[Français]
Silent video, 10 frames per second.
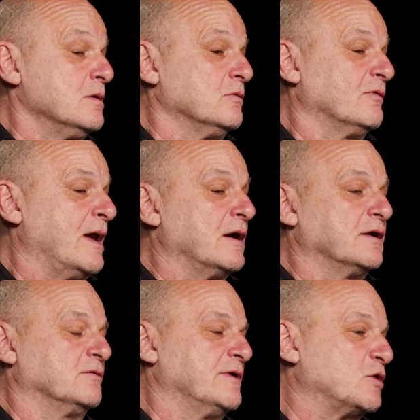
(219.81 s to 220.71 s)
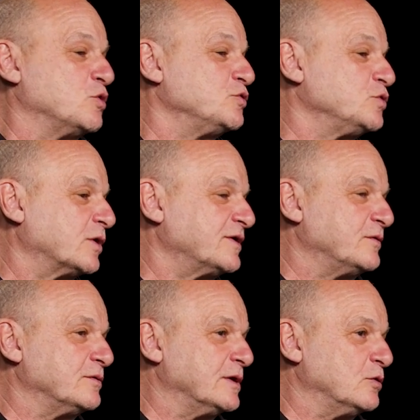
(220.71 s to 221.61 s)
voilà, et on a clôturé,
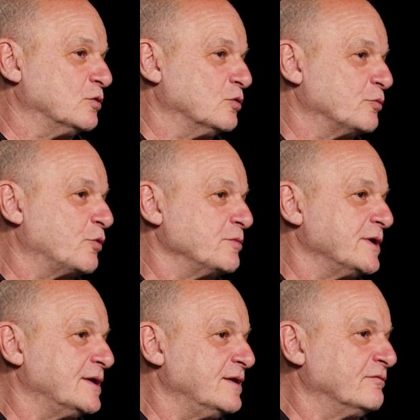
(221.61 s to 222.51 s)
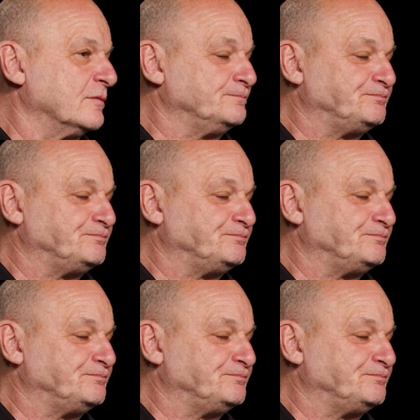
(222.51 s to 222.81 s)
si vous voulez, le premier livre